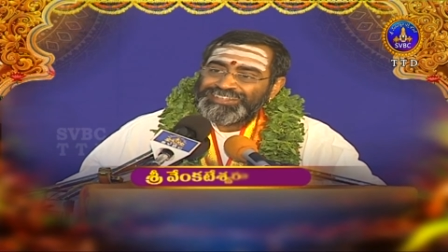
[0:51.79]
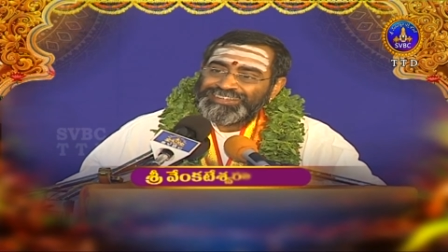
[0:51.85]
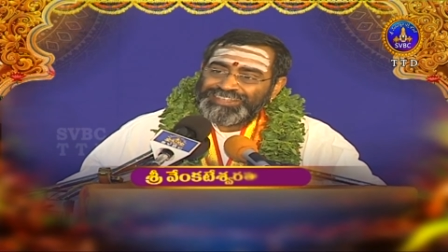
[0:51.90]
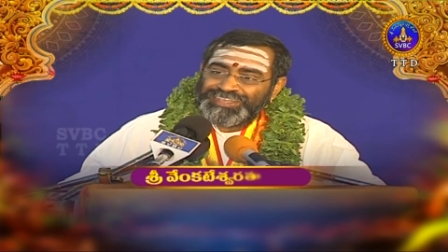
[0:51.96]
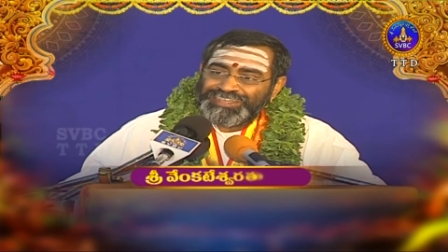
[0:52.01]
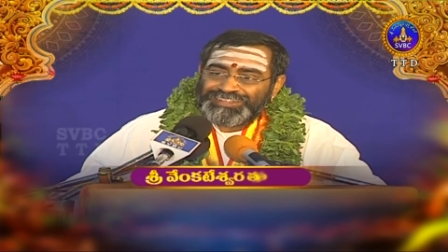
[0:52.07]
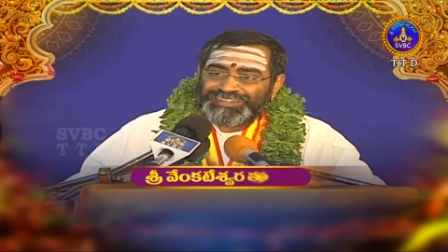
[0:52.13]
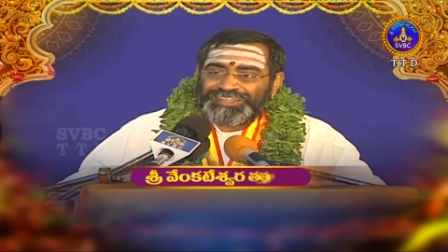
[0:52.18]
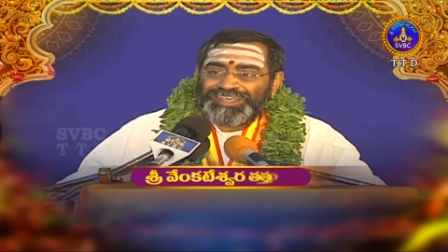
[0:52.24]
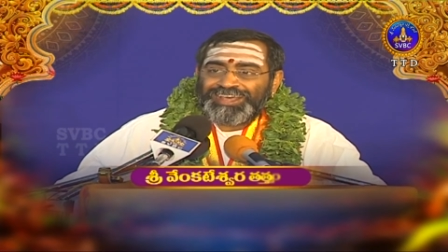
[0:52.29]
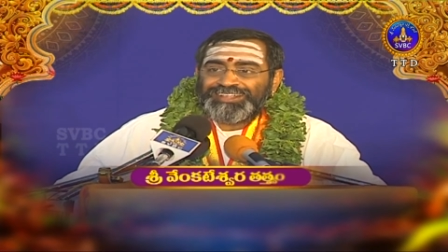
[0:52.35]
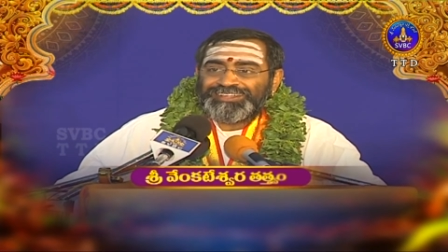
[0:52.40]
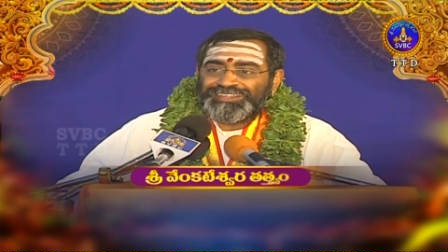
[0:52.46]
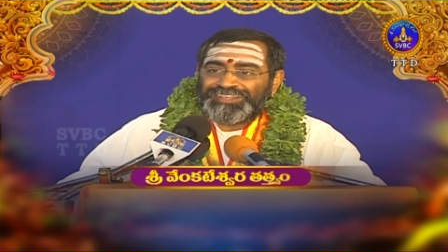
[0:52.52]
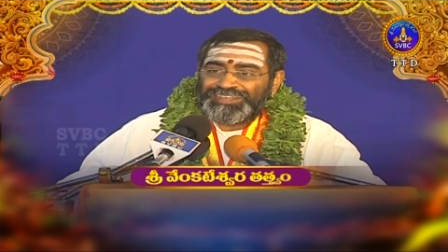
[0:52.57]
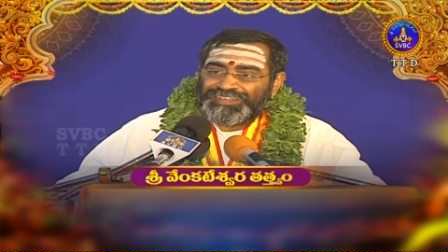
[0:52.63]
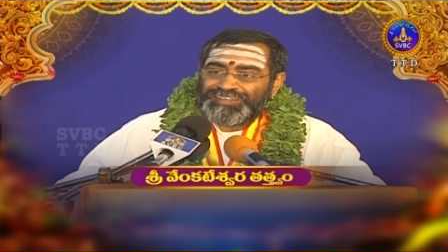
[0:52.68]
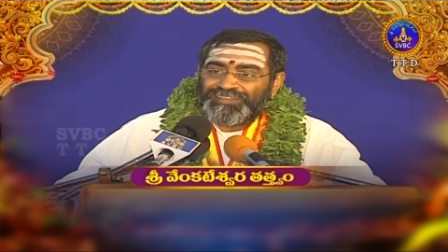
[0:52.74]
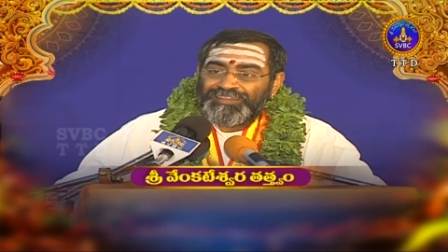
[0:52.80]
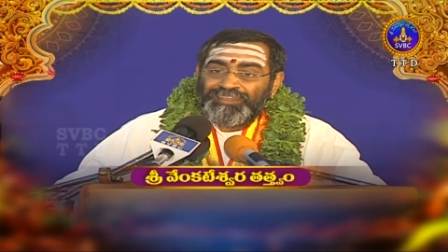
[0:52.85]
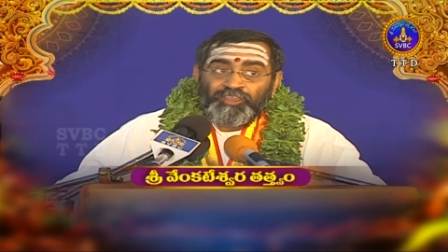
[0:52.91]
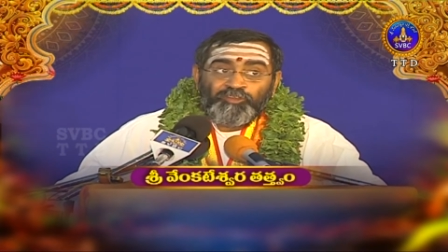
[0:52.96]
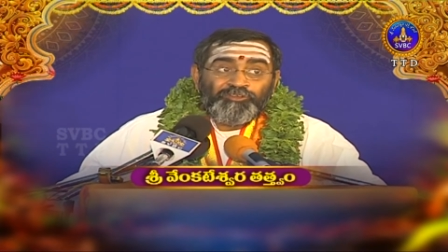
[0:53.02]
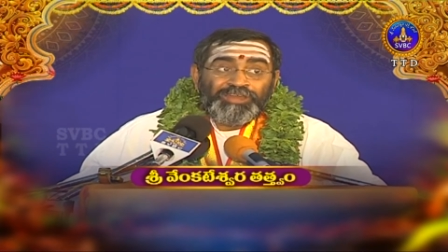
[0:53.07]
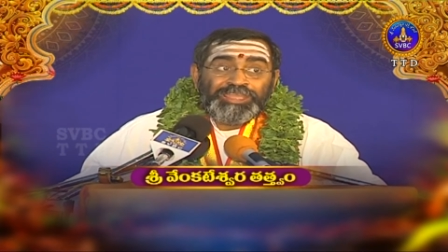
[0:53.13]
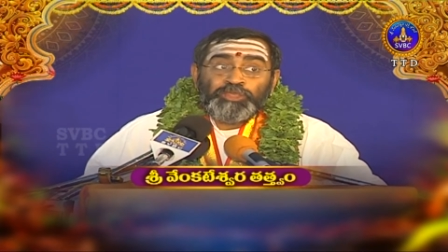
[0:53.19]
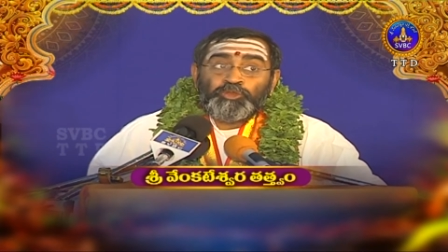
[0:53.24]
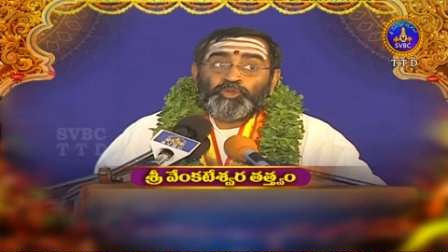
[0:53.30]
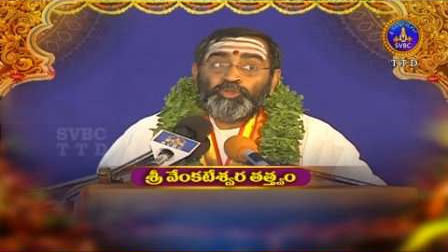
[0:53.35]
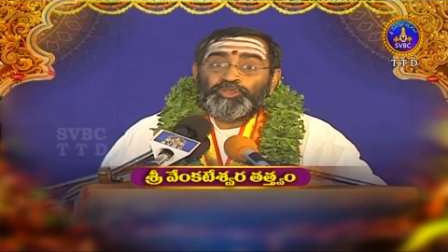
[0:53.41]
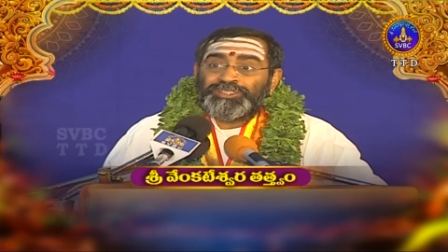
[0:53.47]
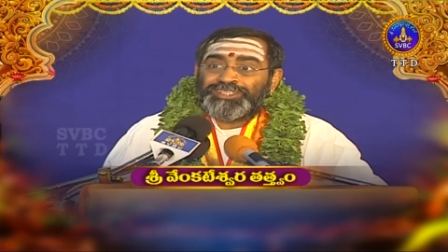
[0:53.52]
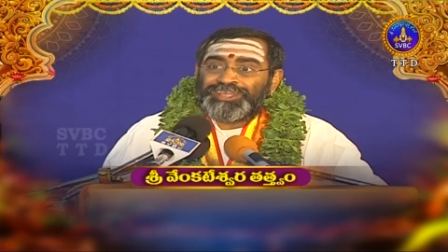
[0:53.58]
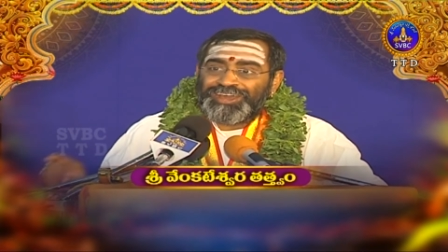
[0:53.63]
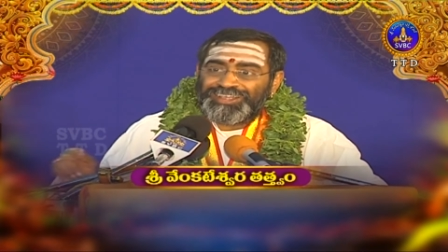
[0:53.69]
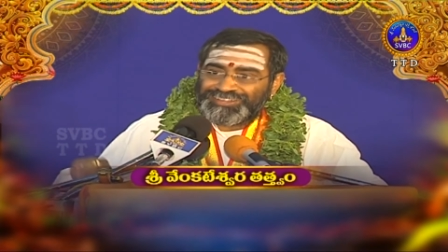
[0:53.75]
తీర్థాద్రి
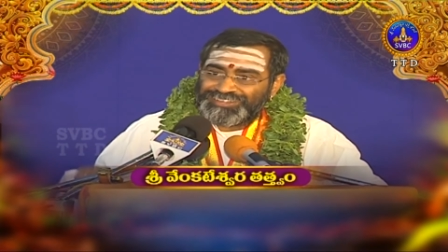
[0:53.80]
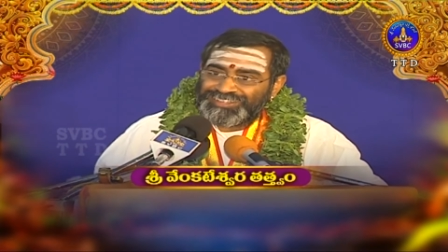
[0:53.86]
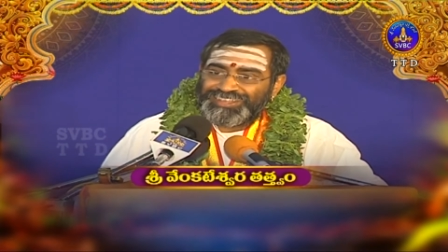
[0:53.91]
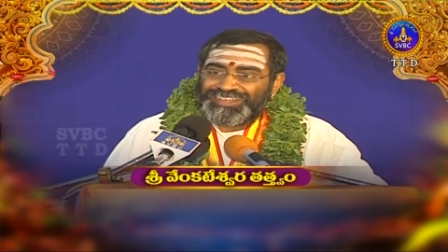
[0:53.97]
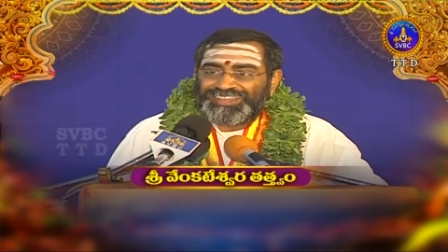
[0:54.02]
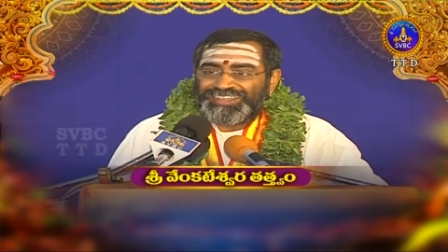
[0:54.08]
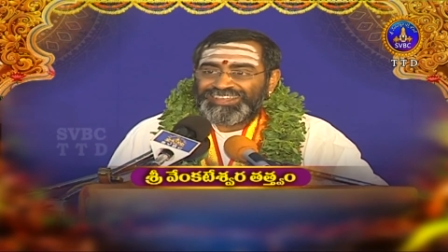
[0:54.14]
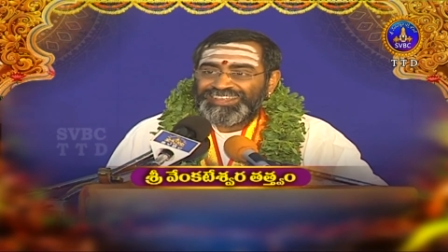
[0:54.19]
వైకుంఠాద్రి